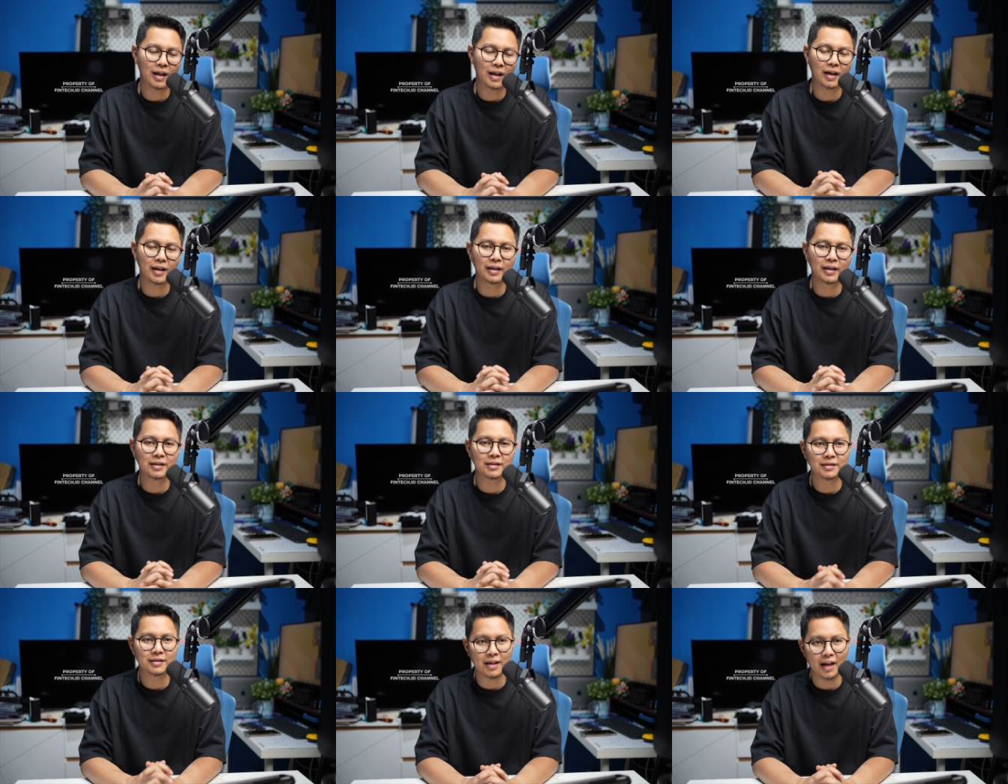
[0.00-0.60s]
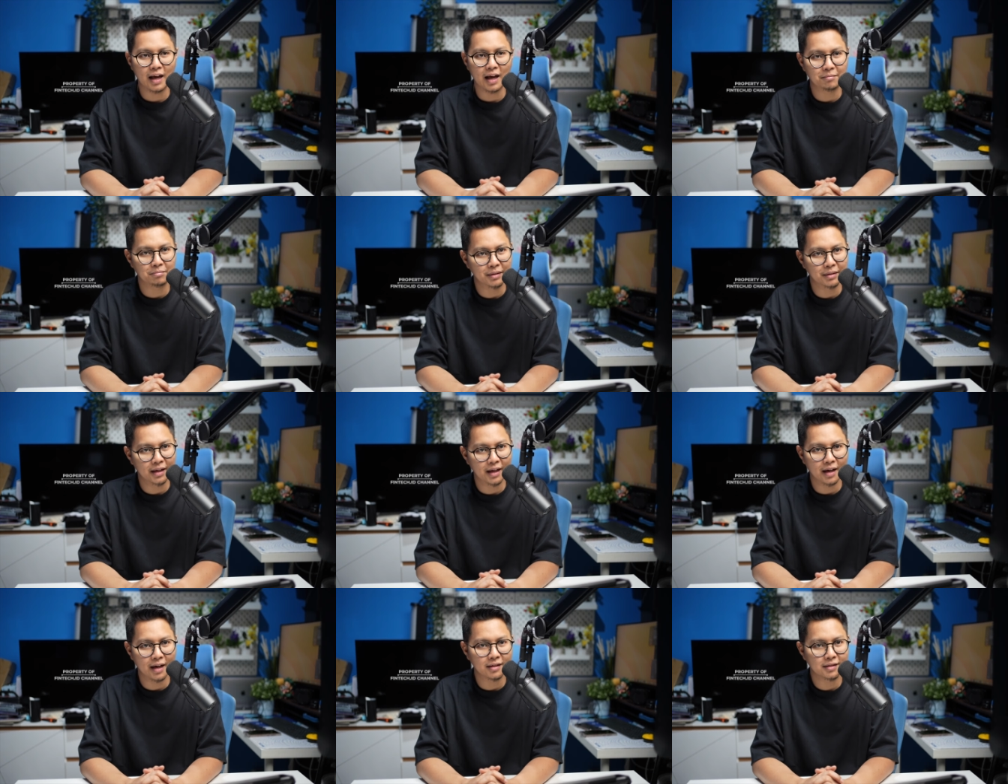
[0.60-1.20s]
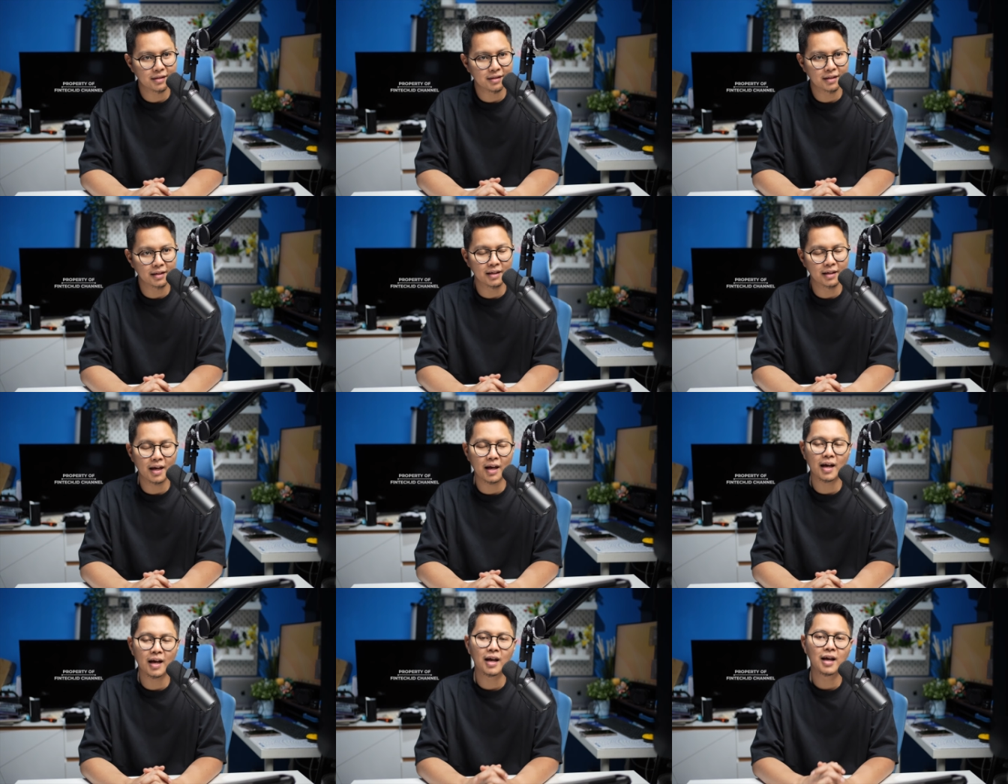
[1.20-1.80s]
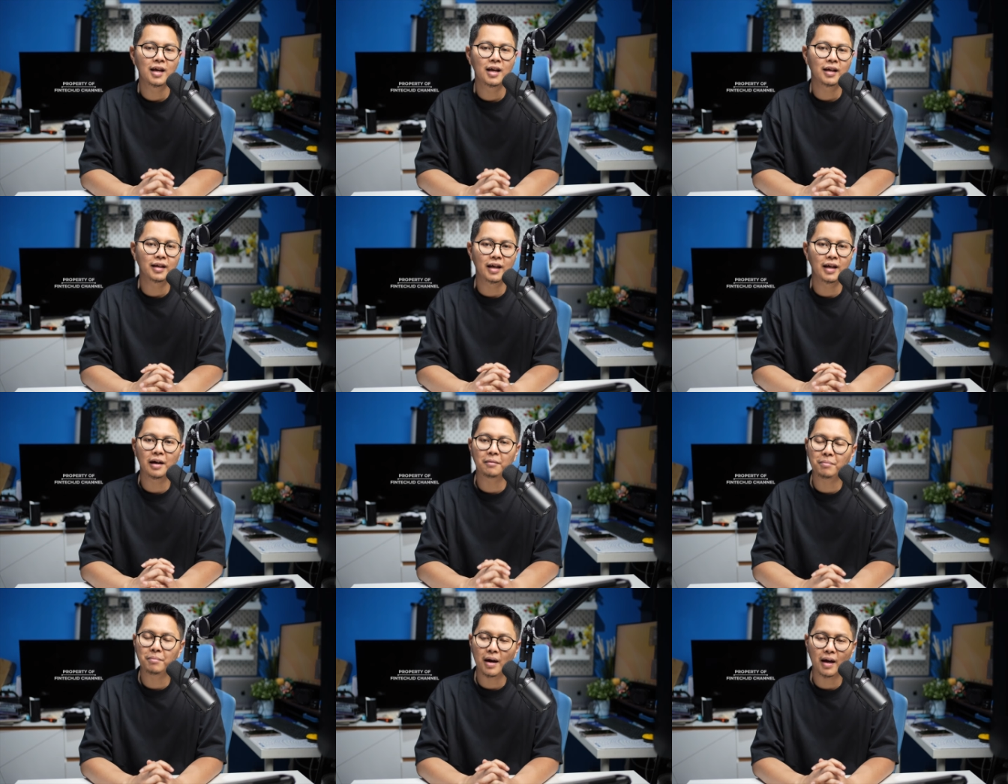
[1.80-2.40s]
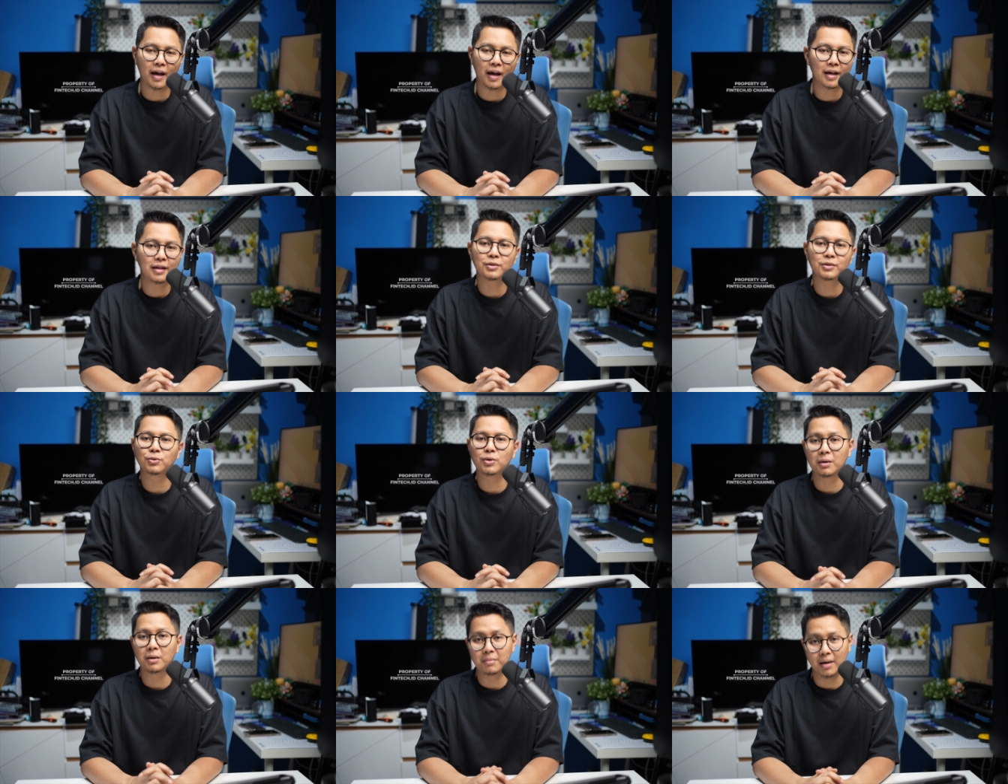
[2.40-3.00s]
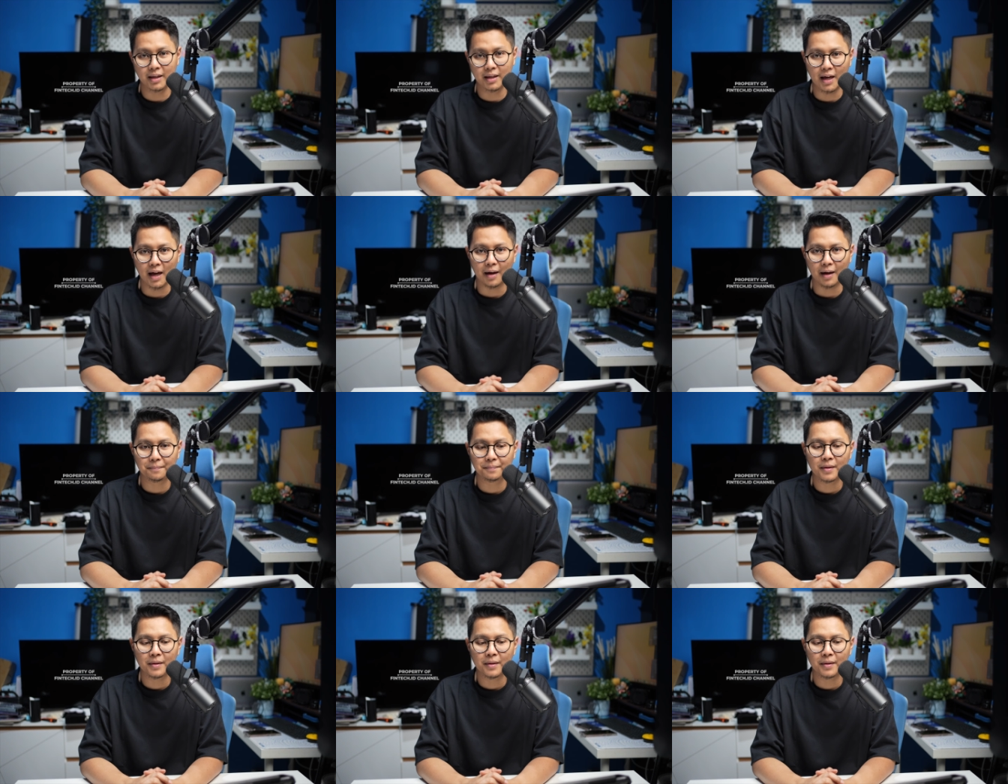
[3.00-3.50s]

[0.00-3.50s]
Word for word: yang install aplikasinya, yang pakai juga banyak.